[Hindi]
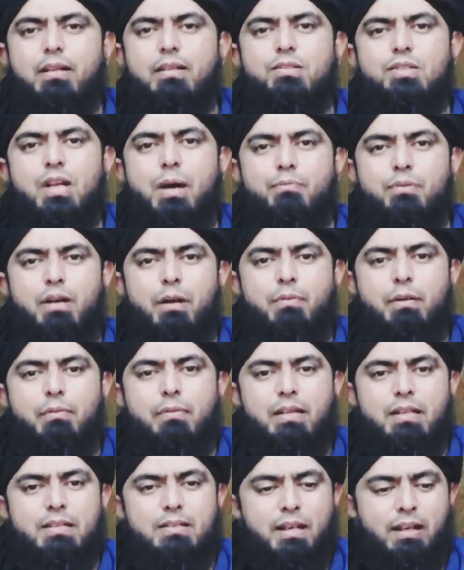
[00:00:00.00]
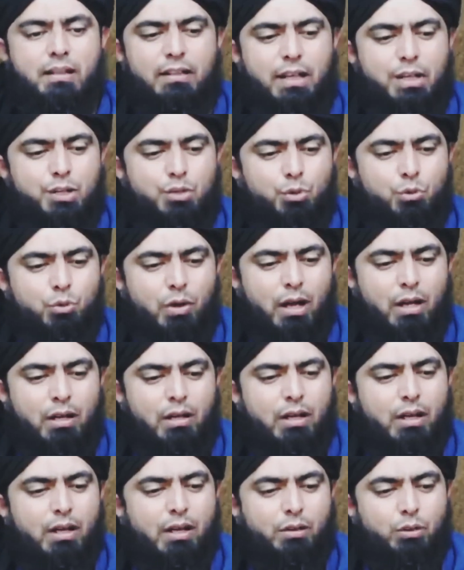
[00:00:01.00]
में जब कभी भी इस तरह का इशू हुआ
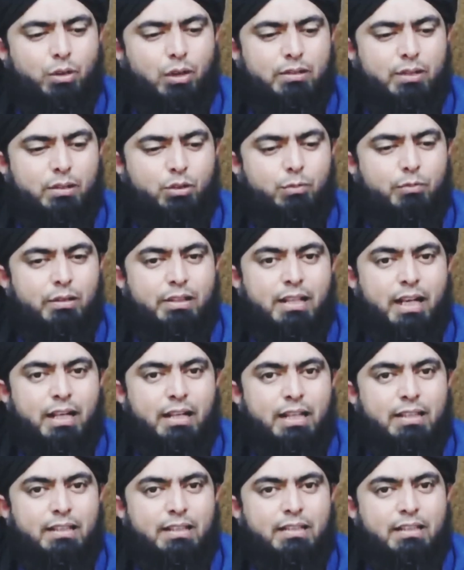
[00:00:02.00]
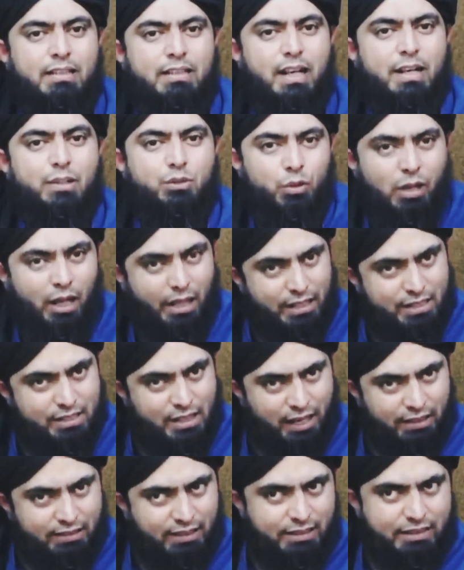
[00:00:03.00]
तो हजरत उमर क्या कहते थे यारसुल्ला
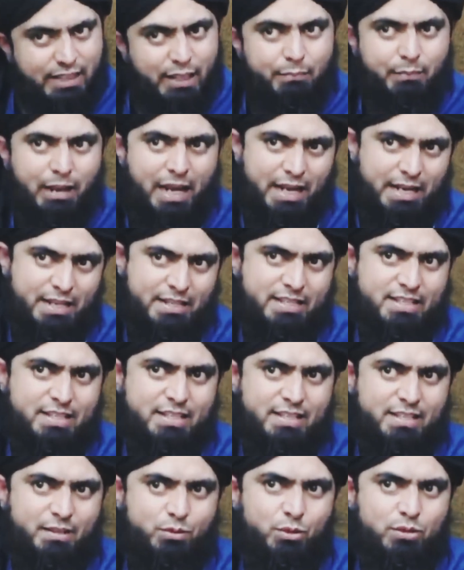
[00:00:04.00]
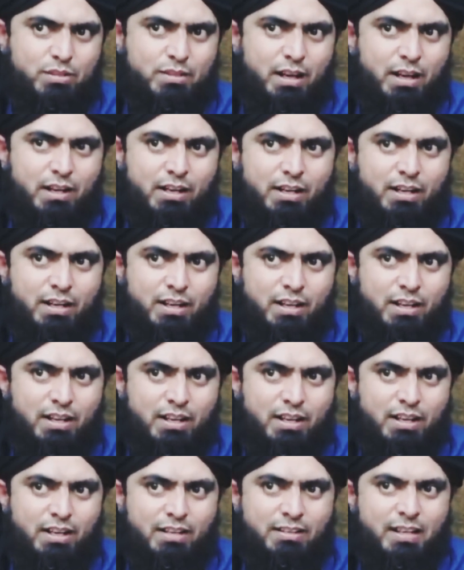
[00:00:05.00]
इजाजत दे मैं इस
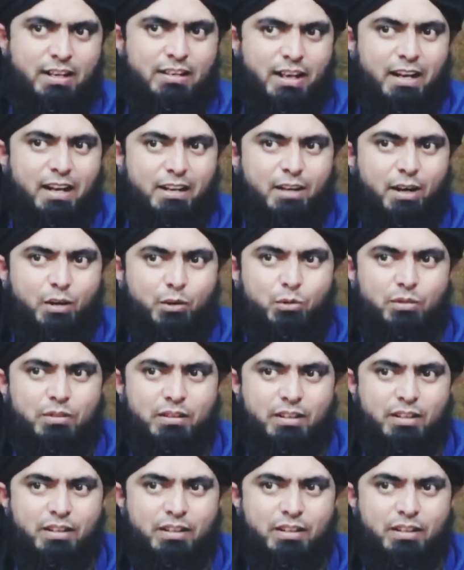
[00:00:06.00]
गुस्ताख का गला काटू